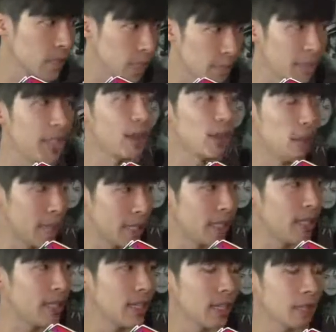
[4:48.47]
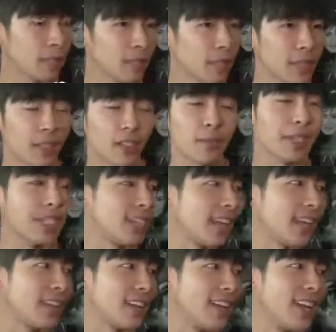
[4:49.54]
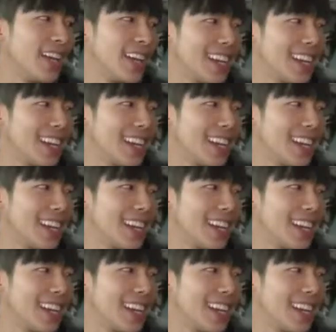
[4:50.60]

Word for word: นี่เป็นแนวคอมเมดี้ครับ ซึ่งเป็นแนวที่ไม่ถนัดเลย